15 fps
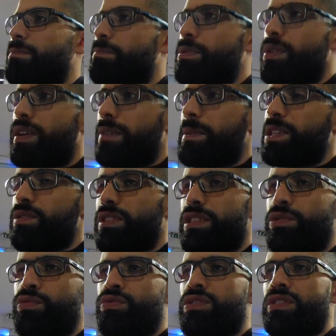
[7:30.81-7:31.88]
Bon ramadan à
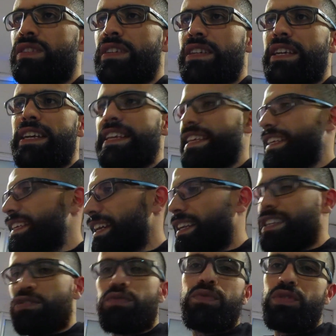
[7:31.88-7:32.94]
tous. Il n'y a que
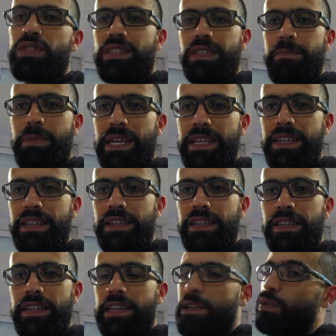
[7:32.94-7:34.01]
la souffrance qui paye
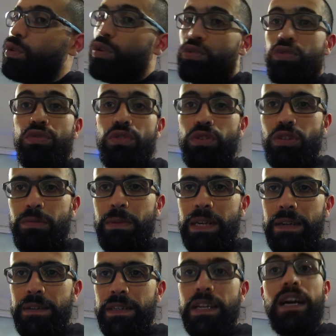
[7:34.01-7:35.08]
et on continue le
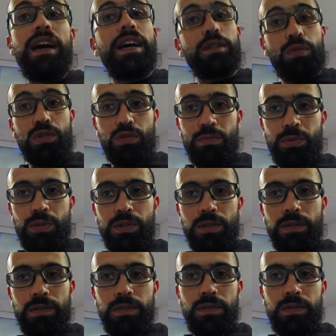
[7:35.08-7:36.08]
combat à 300%.